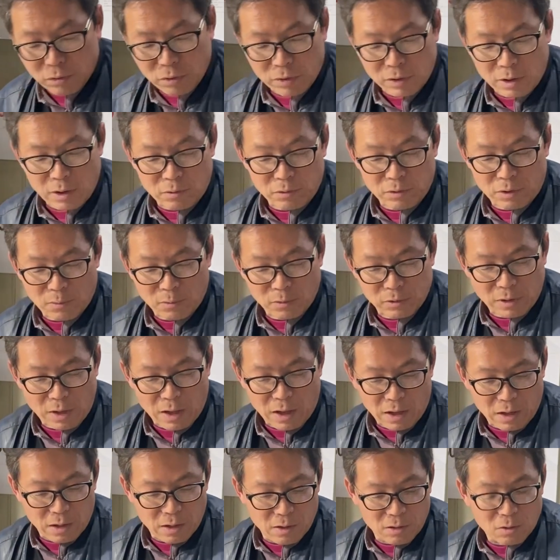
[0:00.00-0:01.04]
してるんでも
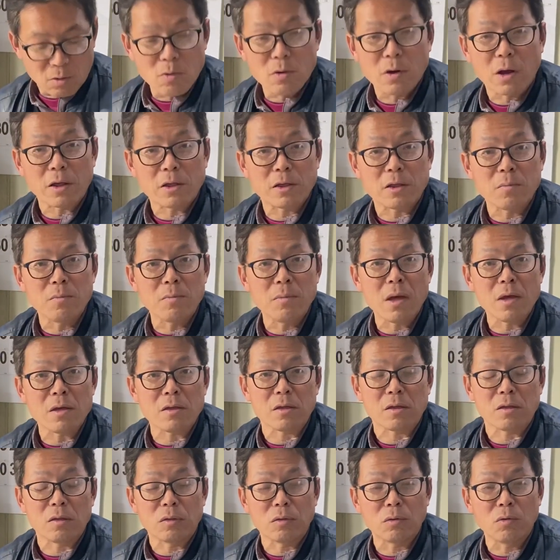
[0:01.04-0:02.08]
さ、今回新名
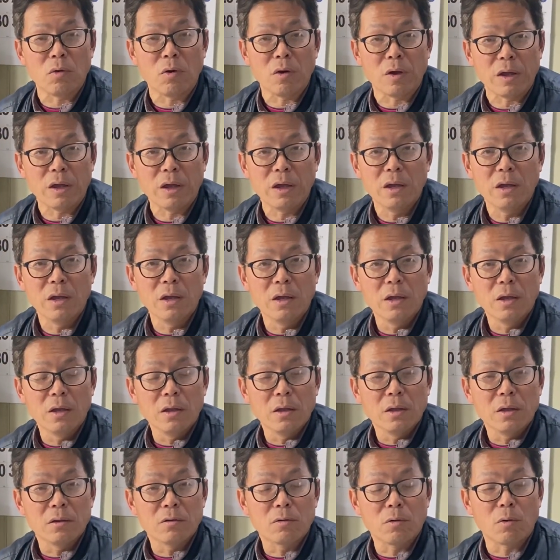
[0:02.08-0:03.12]
神すごい
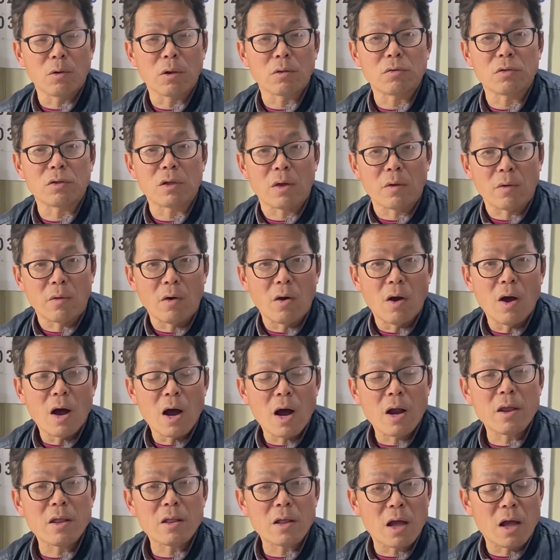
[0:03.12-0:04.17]
凍結したやろ。
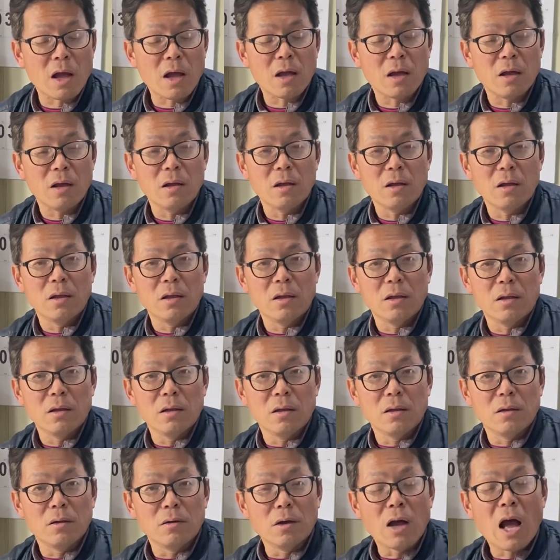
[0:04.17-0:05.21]
あれな、
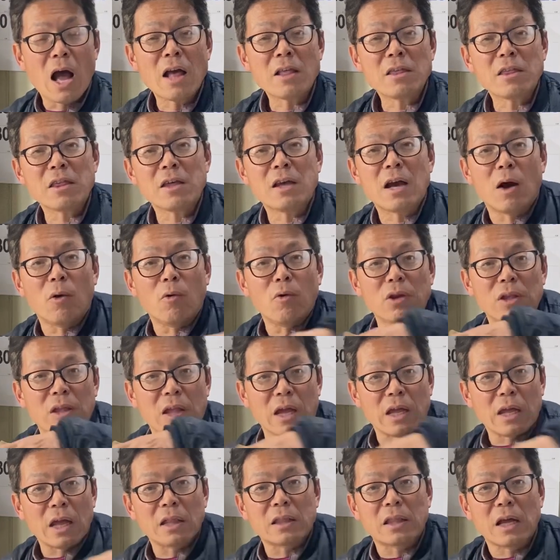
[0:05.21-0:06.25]
橋が多い
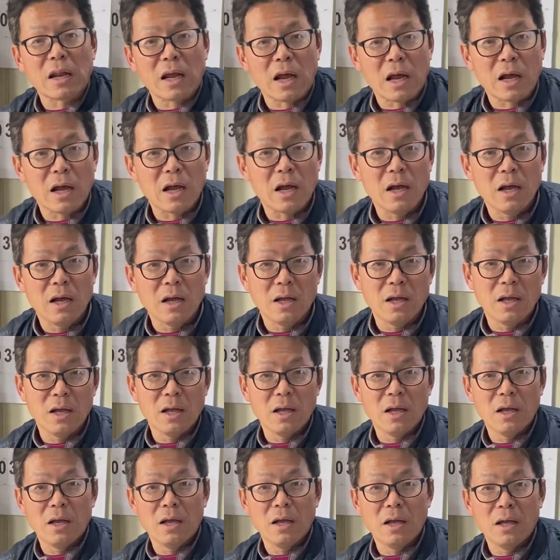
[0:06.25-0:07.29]
ねん、やたら。
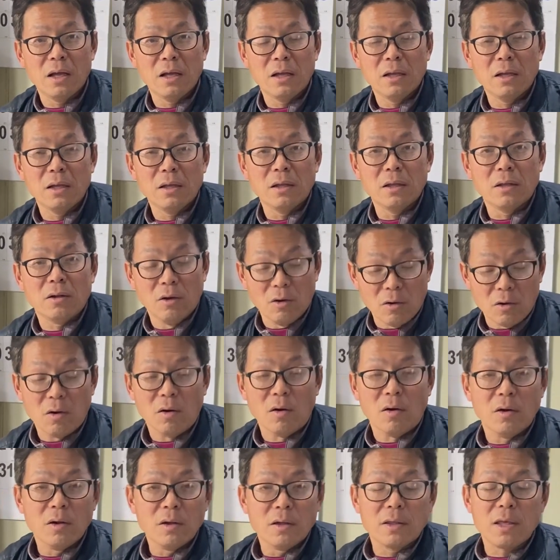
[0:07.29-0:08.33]
ブリッジ、うん、う
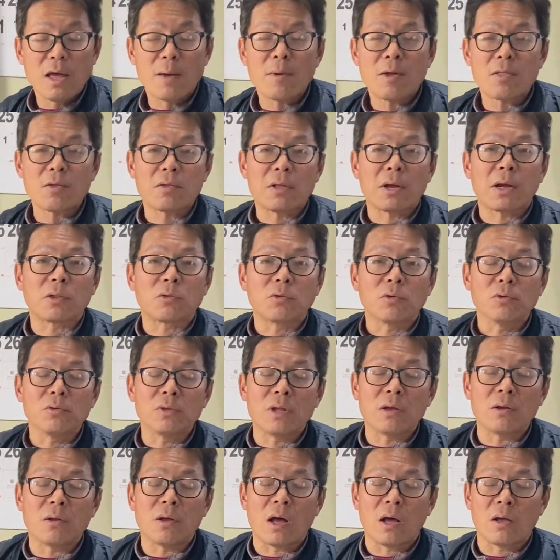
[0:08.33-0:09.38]
ん、山の中
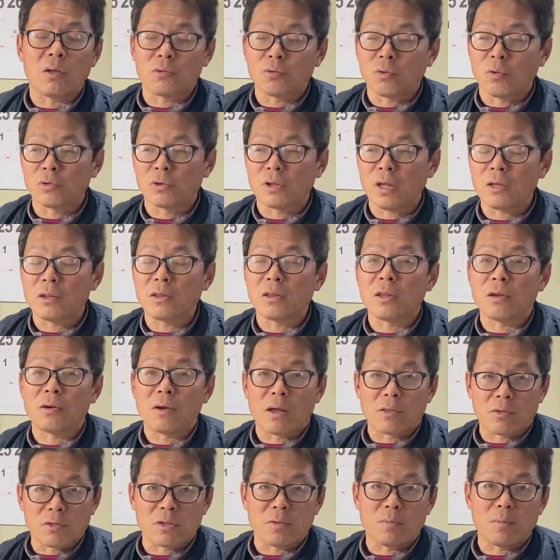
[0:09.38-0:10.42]
トンネルあ通っていってるやん
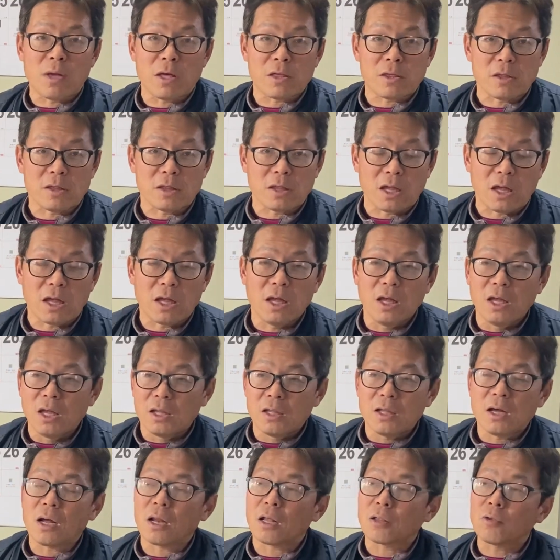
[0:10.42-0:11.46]
あの新名神って、うん、
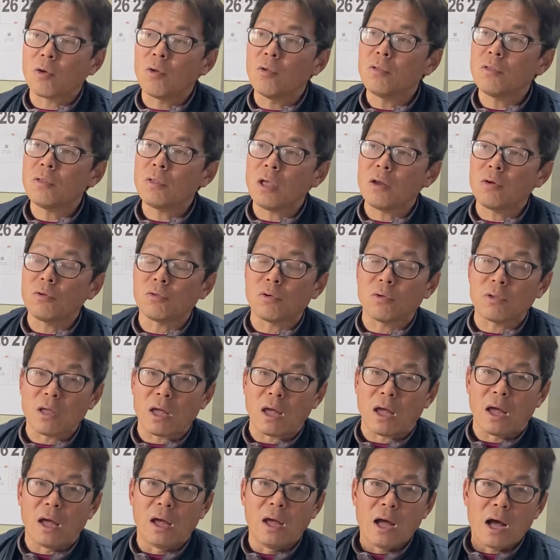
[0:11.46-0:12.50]
だからトンネルと
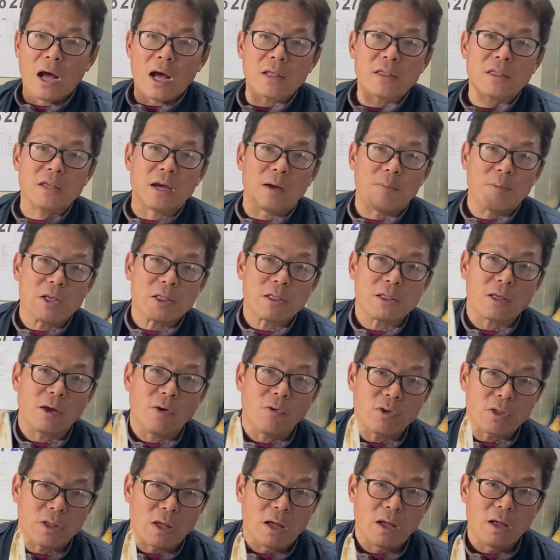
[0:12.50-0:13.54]
ね橋がめっちゃ
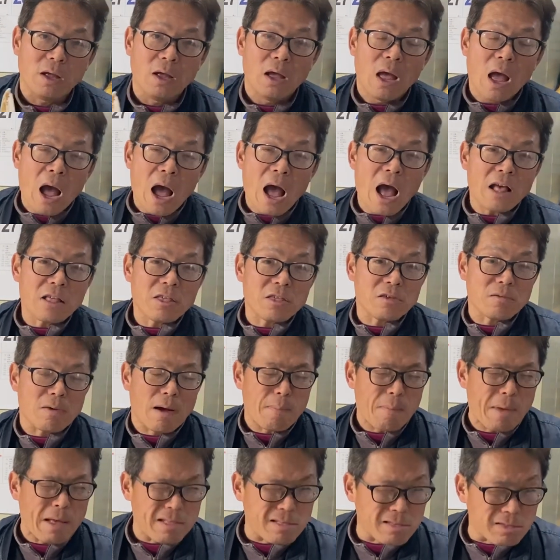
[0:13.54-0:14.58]
多いね、うん、橋は
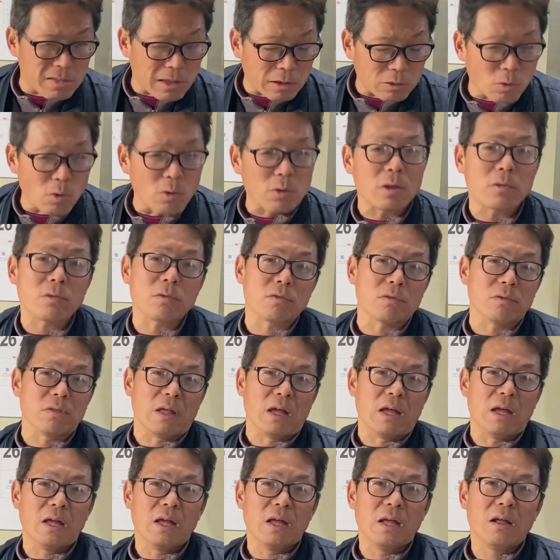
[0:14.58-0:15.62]
めっちゃ凍結すんね
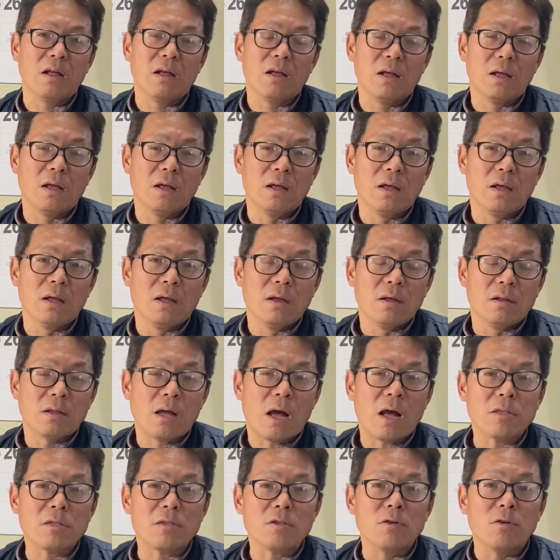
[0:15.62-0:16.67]
ん橋
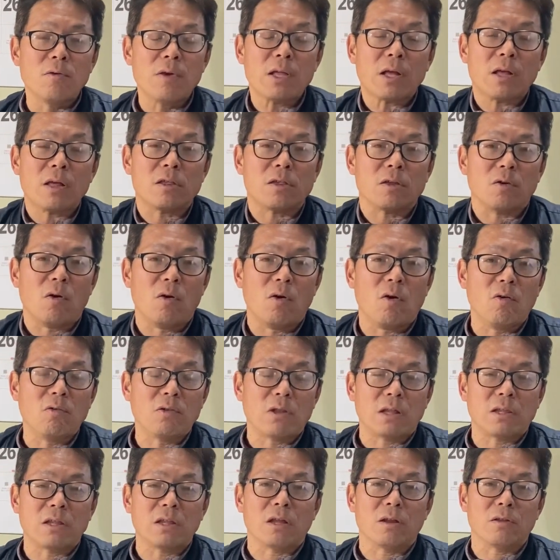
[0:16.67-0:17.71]
の上だけ白く
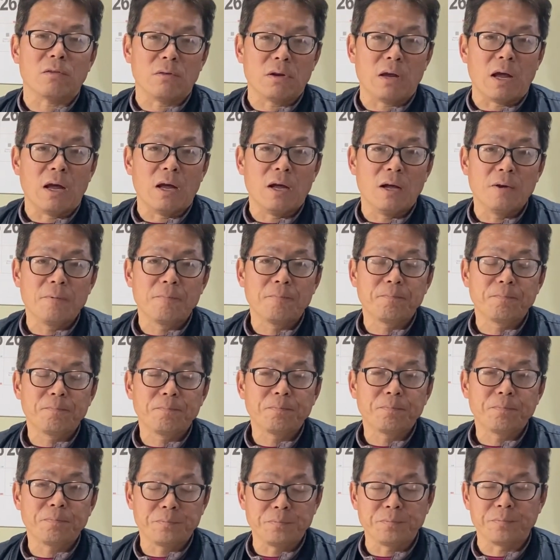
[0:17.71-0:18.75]
なってたりするやん確か
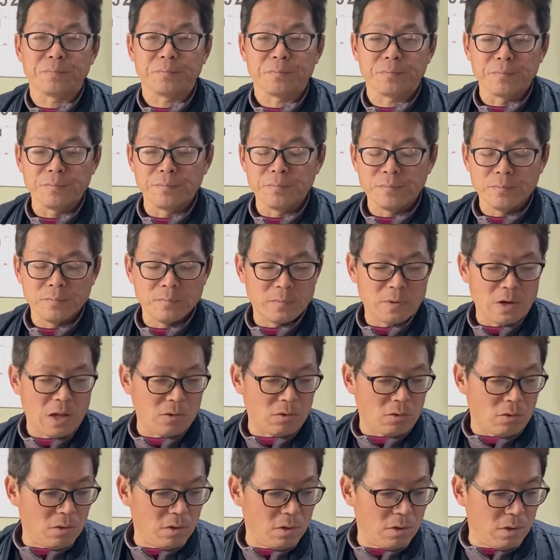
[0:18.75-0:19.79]
に、うん、あ
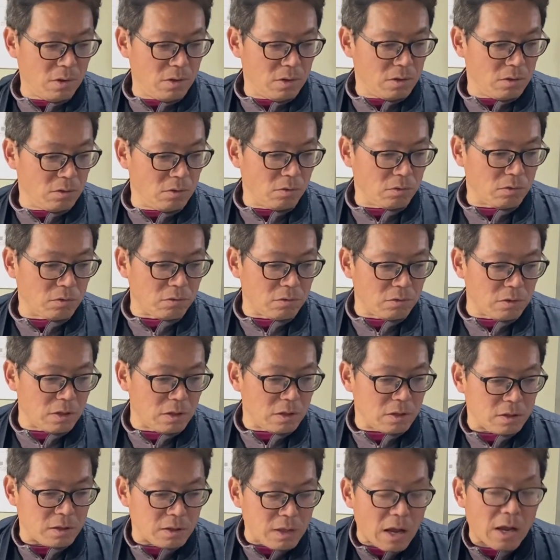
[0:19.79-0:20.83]
の要する
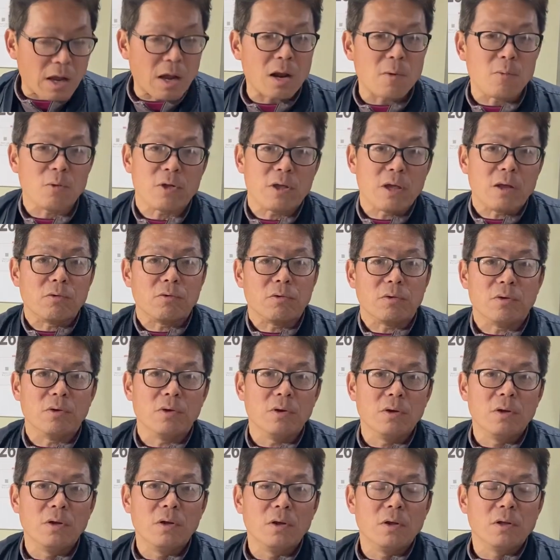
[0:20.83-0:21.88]
に下からも冷えるんよ、
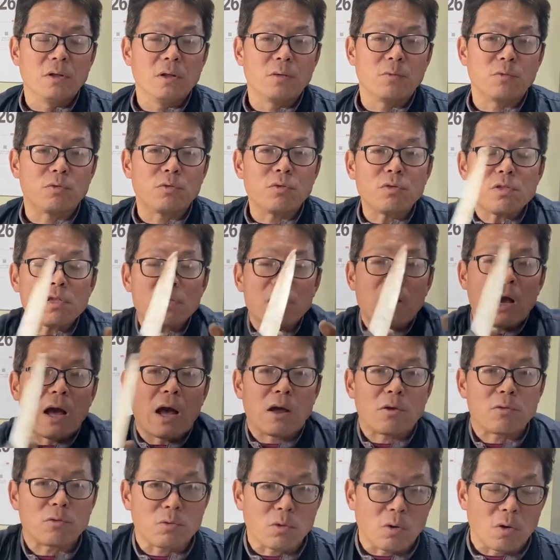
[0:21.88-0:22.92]
はい、はいはいはいはい、土が
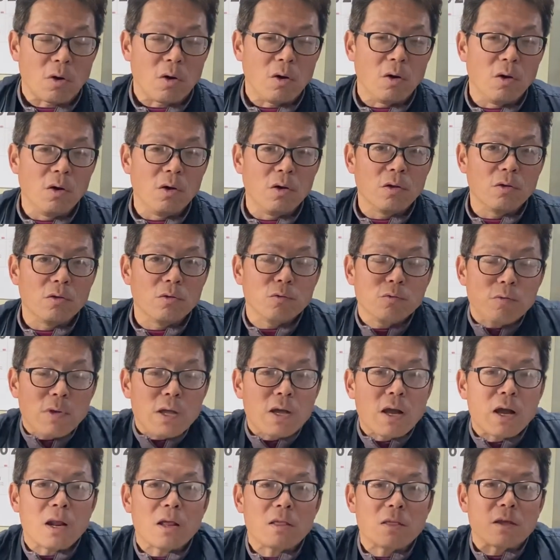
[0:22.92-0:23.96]
あると上
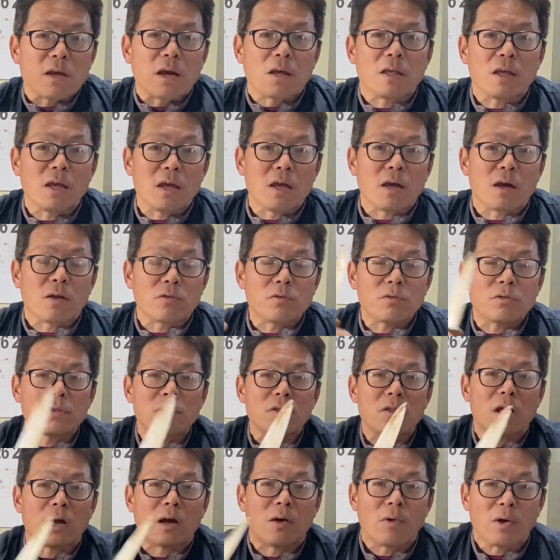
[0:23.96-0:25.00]
からしか冷えへんが土の
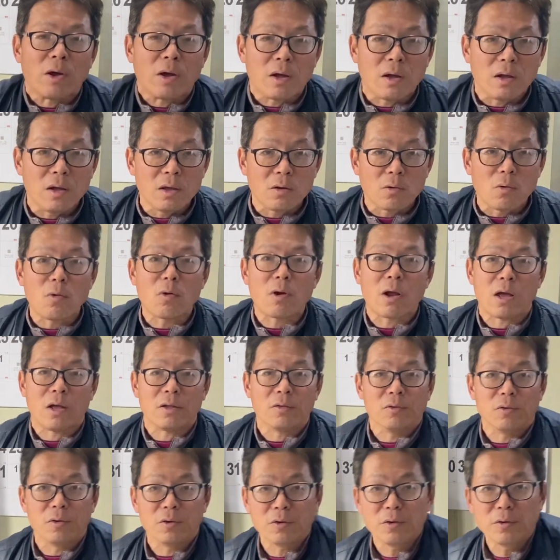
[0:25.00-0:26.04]
中は凍らへん
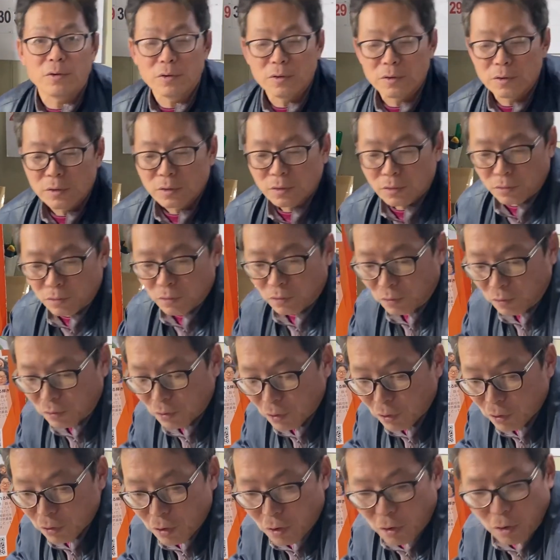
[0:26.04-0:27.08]
のよ、う
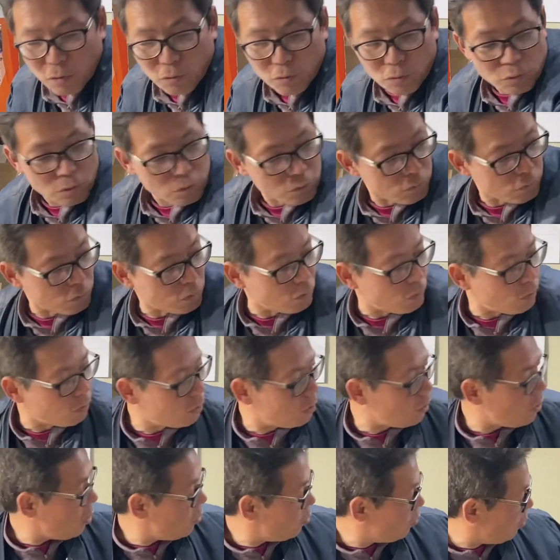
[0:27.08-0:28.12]
ん、だからこのうちの自
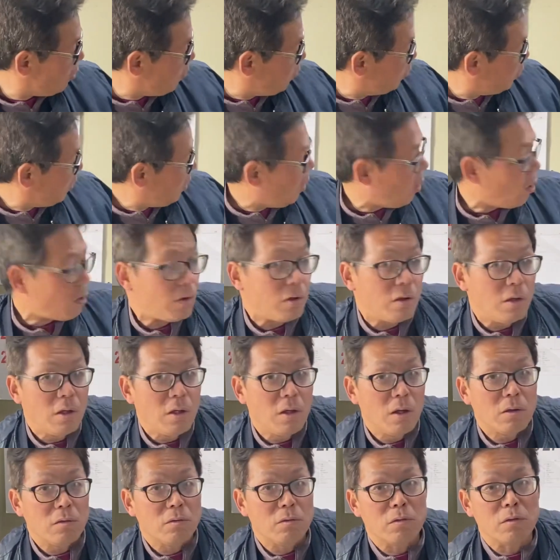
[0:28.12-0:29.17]
然薯でもさ
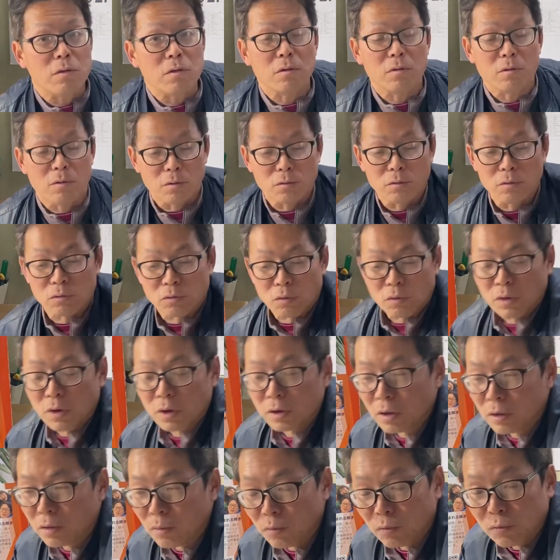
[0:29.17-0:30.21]
そうそうそうずっと揺れ
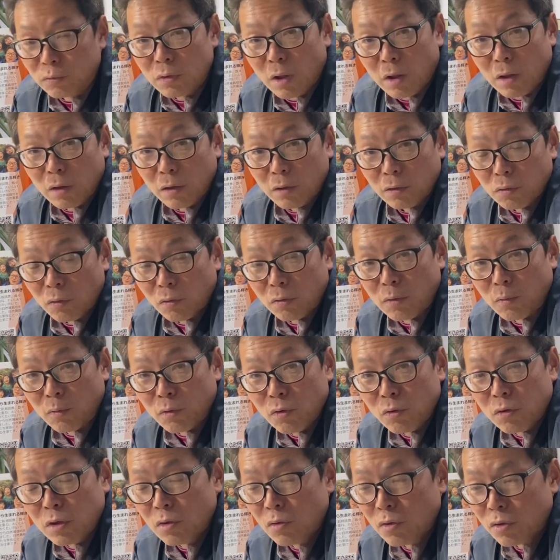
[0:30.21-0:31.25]
てても、今日でも
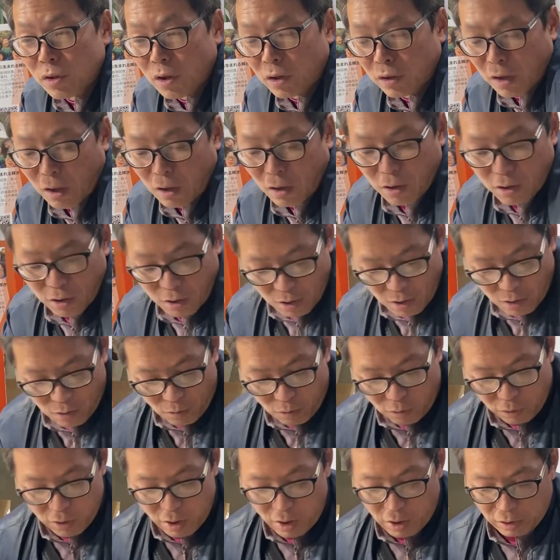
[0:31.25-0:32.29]
雪の下で
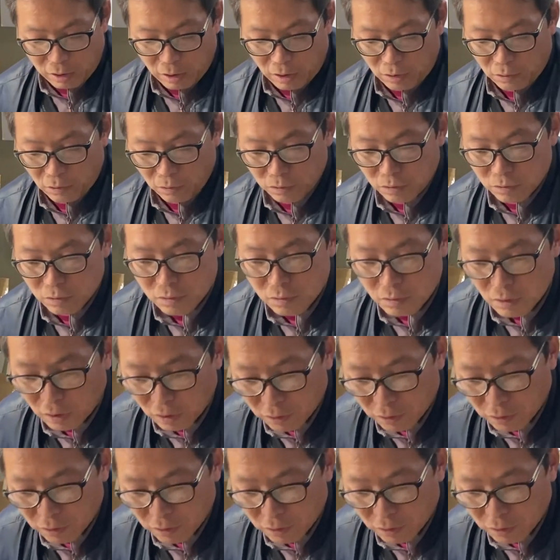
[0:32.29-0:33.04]
掘り上げたけど土の中